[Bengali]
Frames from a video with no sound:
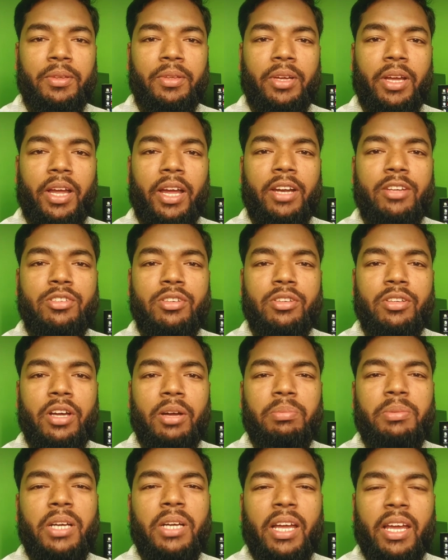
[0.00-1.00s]
তো এর জন্য
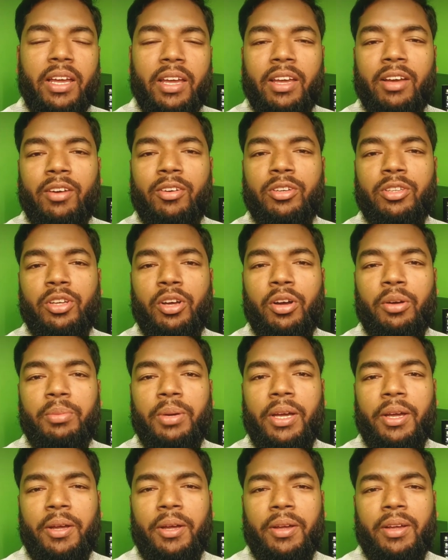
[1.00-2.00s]
আপনাকে কি করতে
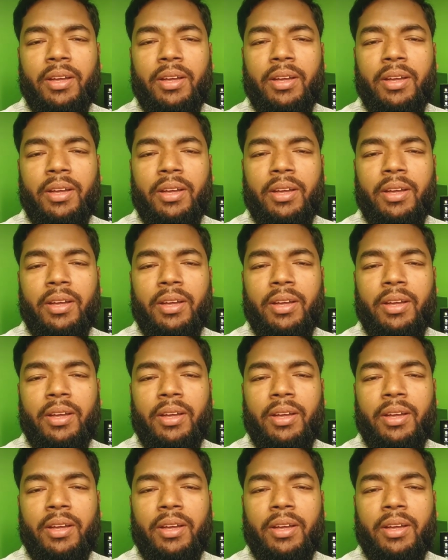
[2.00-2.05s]
হবে